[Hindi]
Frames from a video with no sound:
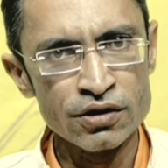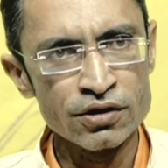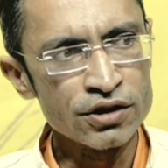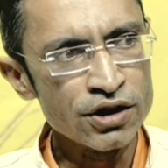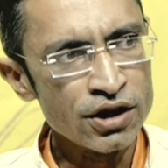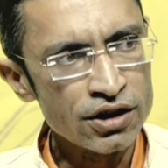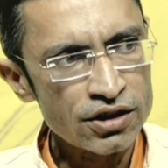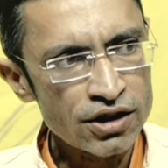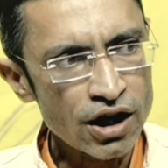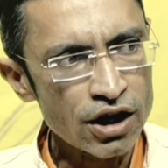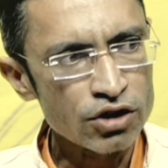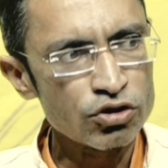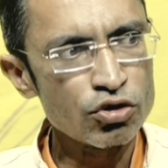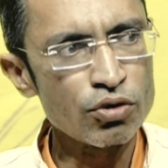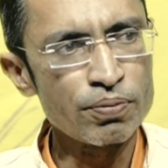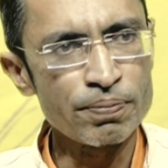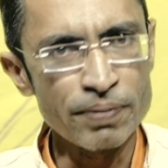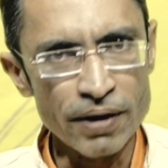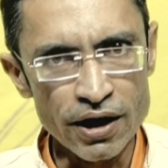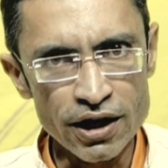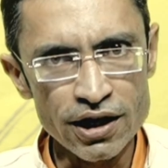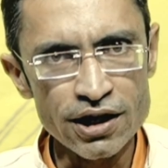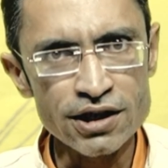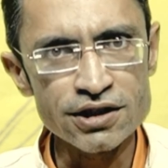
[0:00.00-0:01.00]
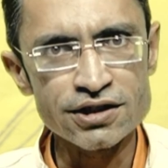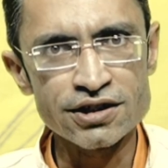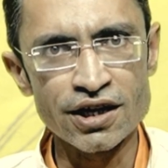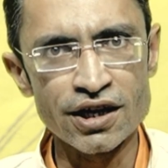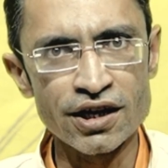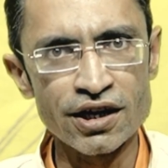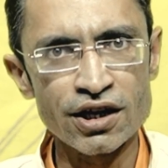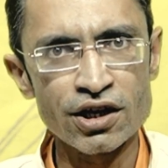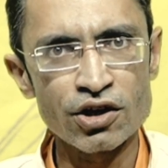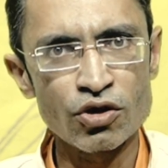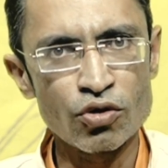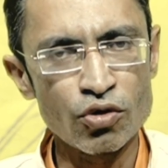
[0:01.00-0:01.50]
गीता तो पहले से
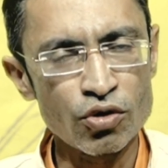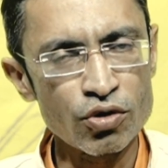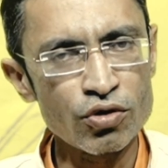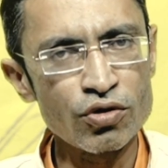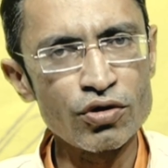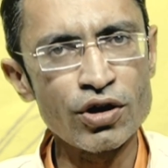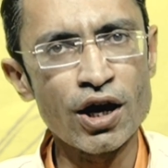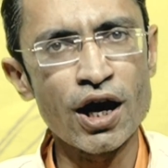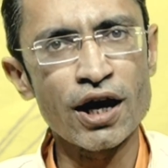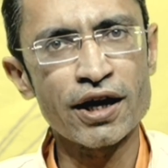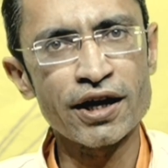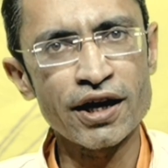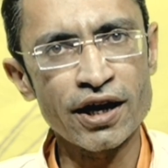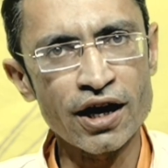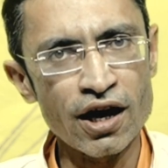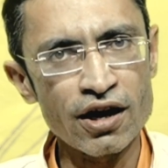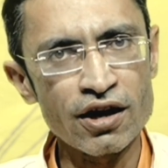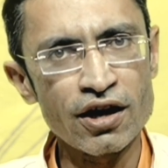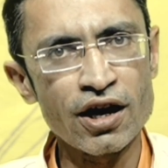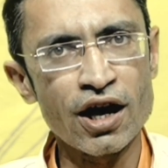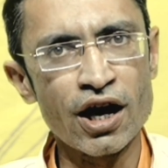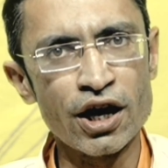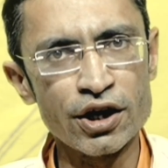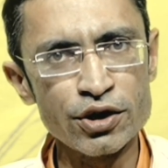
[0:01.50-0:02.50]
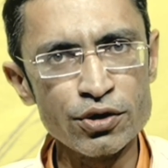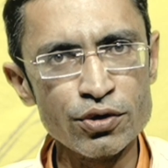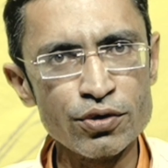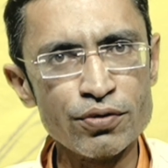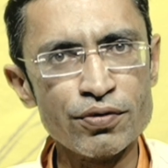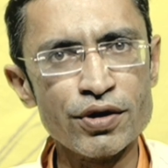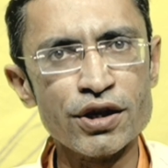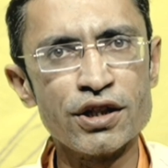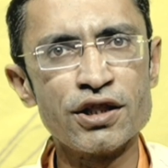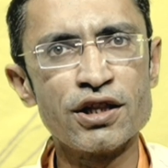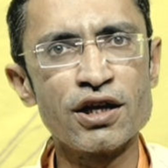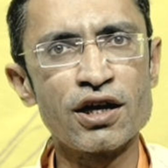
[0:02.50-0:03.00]
है कोरोना के कारण
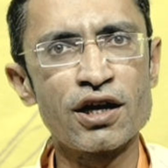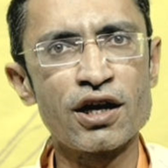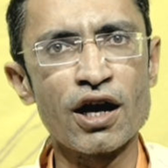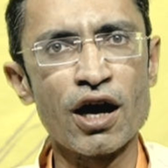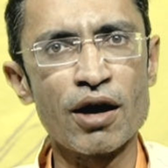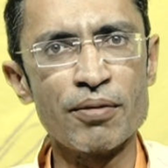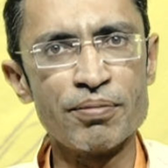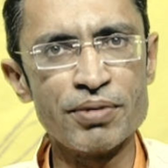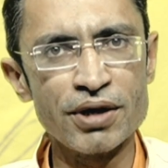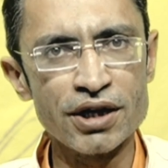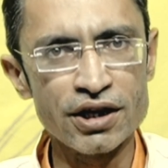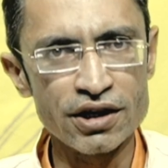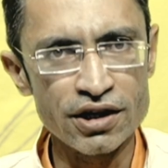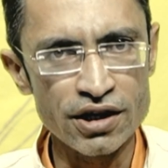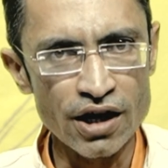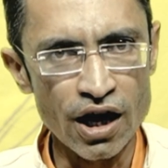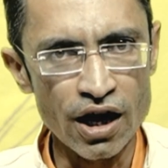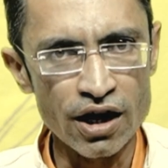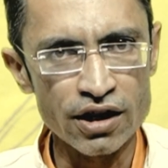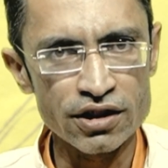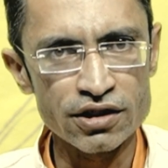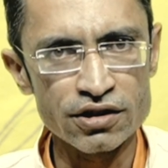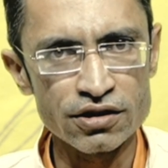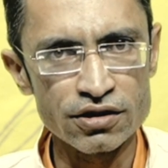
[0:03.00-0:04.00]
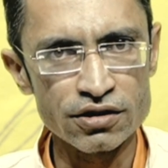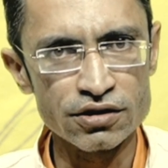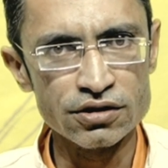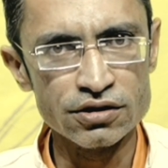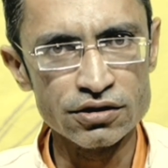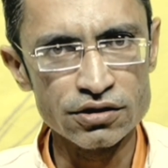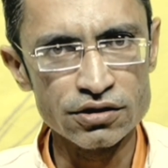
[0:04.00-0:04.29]
आयुर्वेद का भी ज्ञात